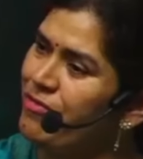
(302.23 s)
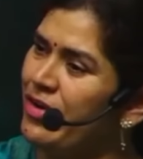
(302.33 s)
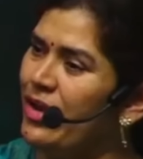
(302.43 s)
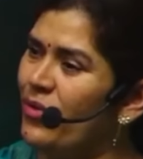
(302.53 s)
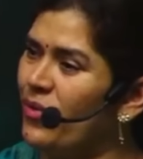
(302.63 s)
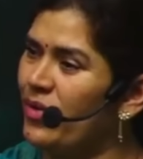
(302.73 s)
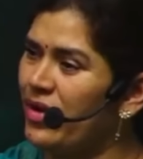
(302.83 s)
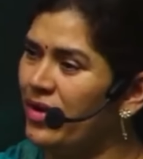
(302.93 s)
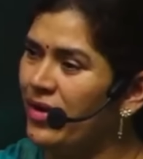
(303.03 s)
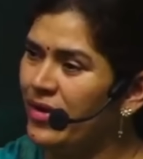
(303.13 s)
फ्रेंक
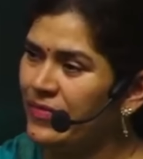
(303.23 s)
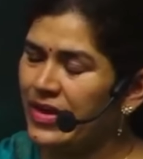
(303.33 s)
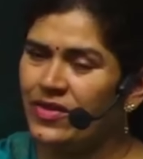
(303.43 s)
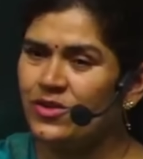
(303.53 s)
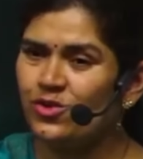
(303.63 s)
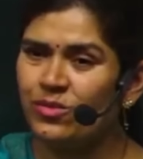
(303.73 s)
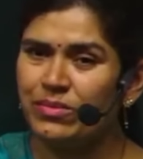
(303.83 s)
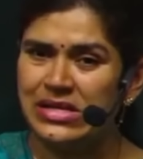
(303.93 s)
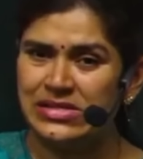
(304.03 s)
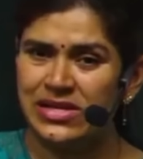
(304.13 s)
होके कहते हैं जो
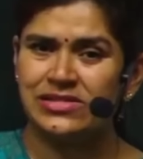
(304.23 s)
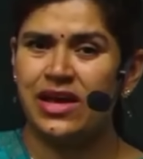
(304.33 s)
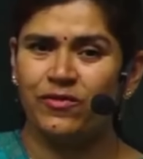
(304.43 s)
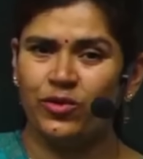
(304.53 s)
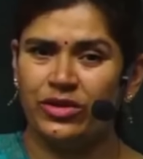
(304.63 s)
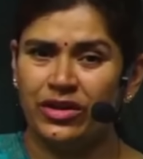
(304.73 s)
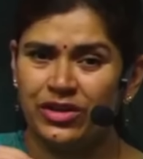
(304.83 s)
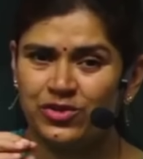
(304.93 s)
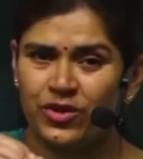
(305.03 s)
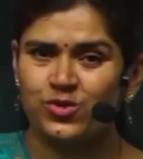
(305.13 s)
मन से साफ होता है ना
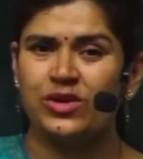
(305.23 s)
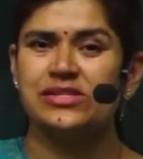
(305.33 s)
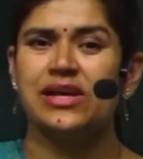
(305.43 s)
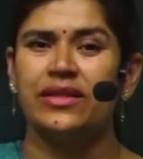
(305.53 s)
ईश्वर उसका साथ